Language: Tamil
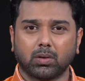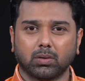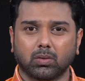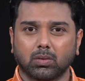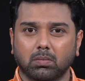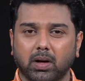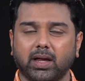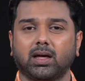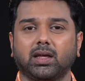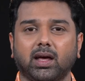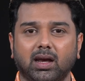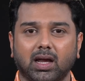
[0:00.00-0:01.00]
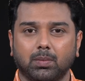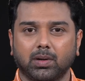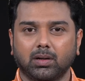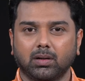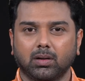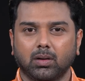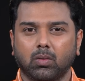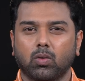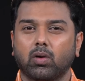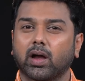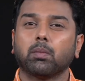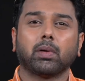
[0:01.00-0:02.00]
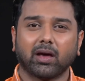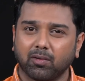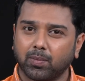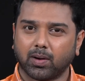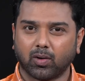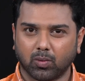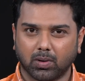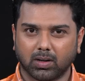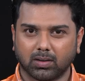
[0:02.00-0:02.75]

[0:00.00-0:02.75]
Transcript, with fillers: ஒரு ஒரு மரியாதையே இல்லாமல் ஒரு டீம் பிஹேவ் பண்ணணுமா